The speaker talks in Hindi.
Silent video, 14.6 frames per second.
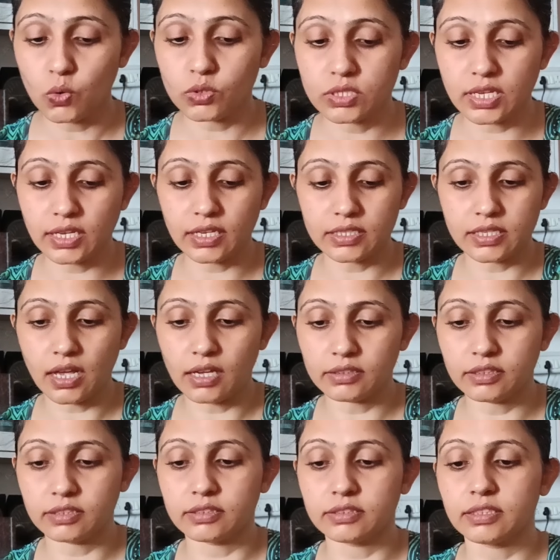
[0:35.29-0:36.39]
उसी के
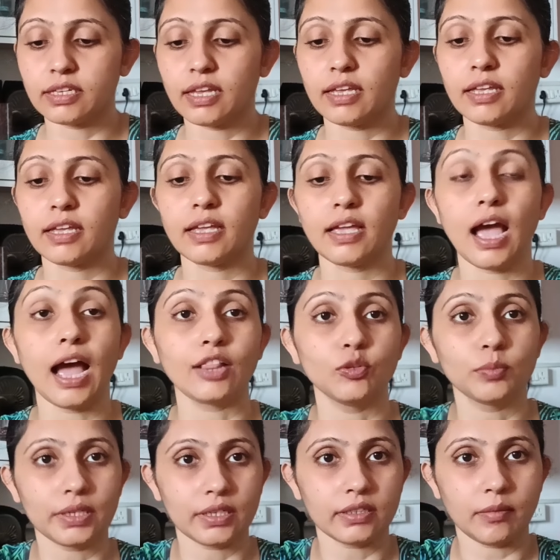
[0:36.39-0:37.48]
साथ ये है आलू
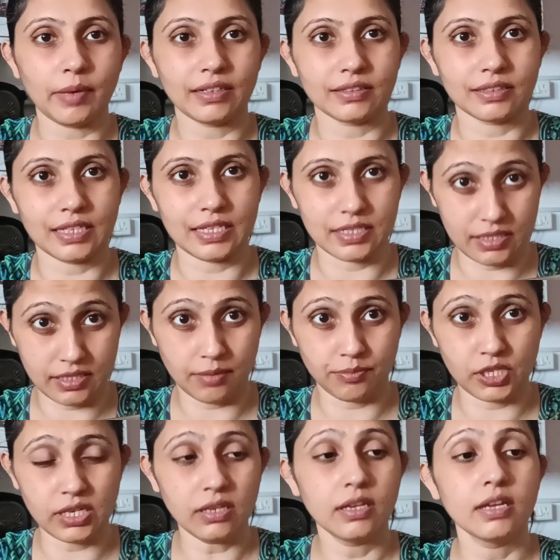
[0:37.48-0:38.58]
मटर टमाटर की सब्जी